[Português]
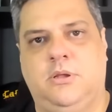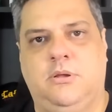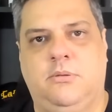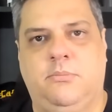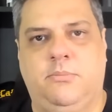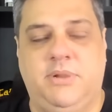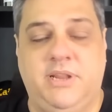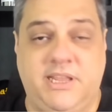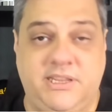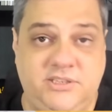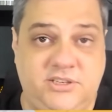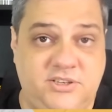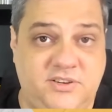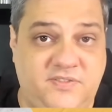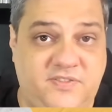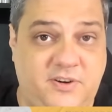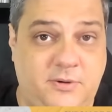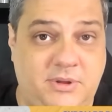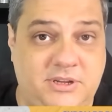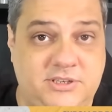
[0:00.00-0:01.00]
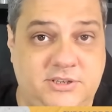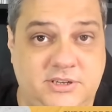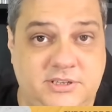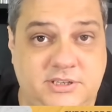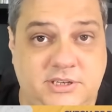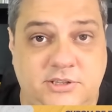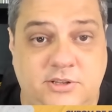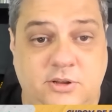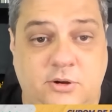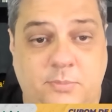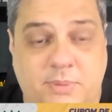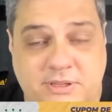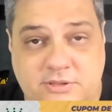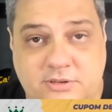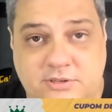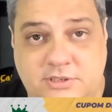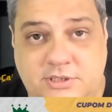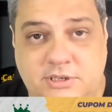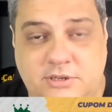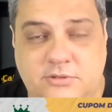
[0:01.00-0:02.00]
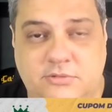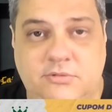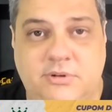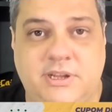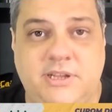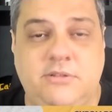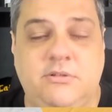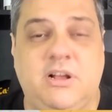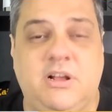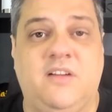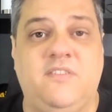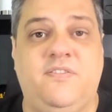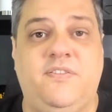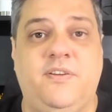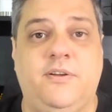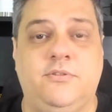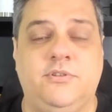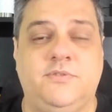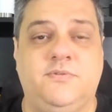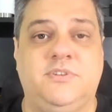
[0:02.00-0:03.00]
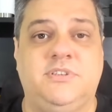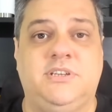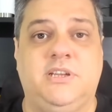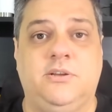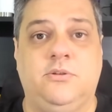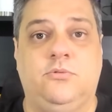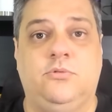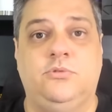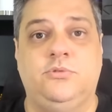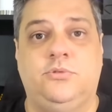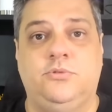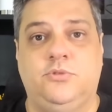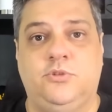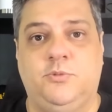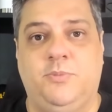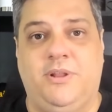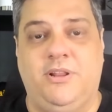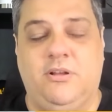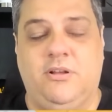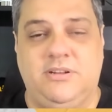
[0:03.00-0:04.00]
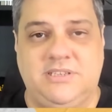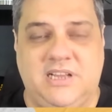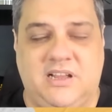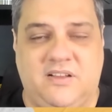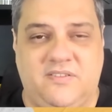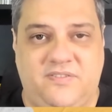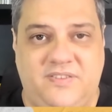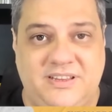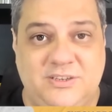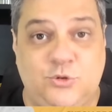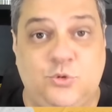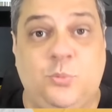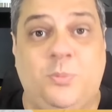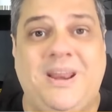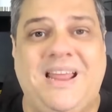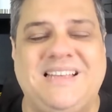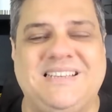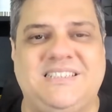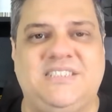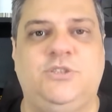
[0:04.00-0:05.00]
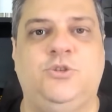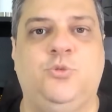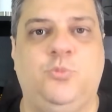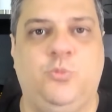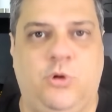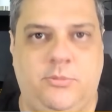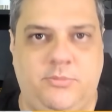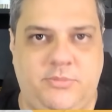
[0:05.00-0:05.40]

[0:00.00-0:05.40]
Blend de informações que tem um patrocínio do Rei do Café, onde você encontra um dos melhores cafés do Brasil, meu